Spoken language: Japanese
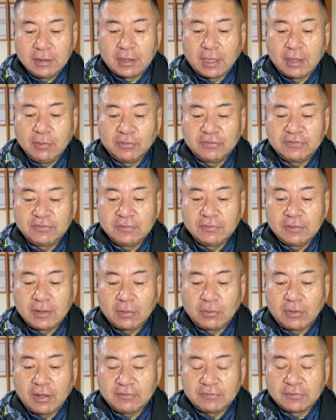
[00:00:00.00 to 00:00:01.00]
誰も住んで
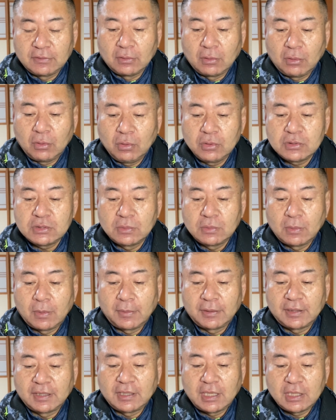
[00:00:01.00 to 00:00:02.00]
おらず、放置のま
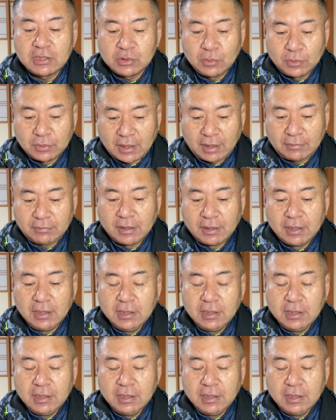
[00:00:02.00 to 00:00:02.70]
まで大丈夫か